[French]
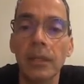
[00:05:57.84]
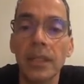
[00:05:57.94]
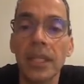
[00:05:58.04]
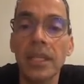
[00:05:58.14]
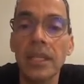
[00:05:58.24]

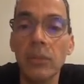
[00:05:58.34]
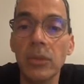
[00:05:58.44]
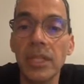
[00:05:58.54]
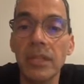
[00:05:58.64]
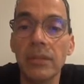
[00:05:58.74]
Daisy me
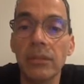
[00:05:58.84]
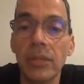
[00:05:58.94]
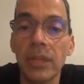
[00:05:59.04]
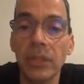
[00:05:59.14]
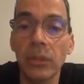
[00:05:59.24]
dit,
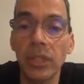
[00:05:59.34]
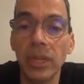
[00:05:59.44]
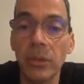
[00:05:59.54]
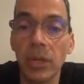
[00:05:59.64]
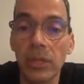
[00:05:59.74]
vous avez
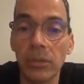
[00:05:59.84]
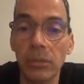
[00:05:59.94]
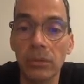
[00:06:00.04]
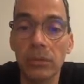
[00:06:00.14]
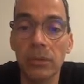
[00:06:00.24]
totalement
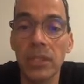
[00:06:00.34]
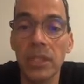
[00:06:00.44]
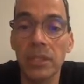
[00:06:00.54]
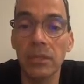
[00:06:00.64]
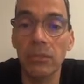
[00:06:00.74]
raison.
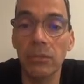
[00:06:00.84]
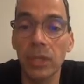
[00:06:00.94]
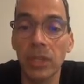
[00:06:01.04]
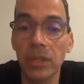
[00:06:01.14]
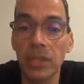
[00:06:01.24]
Je
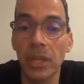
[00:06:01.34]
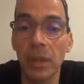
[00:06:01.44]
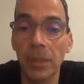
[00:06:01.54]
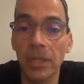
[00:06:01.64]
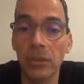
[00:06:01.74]
vois que j'ai
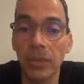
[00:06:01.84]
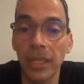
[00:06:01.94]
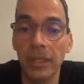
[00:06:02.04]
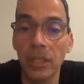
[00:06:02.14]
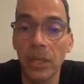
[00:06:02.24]
l'impression
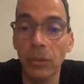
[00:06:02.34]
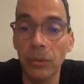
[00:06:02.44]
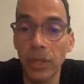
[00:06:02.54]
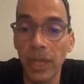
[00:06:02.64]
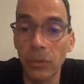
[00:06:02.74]
qu'elle a déjà
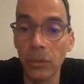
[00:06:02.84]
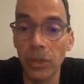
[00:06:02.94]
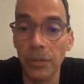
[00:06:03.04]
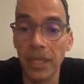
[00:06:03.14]
connu quelque chose comme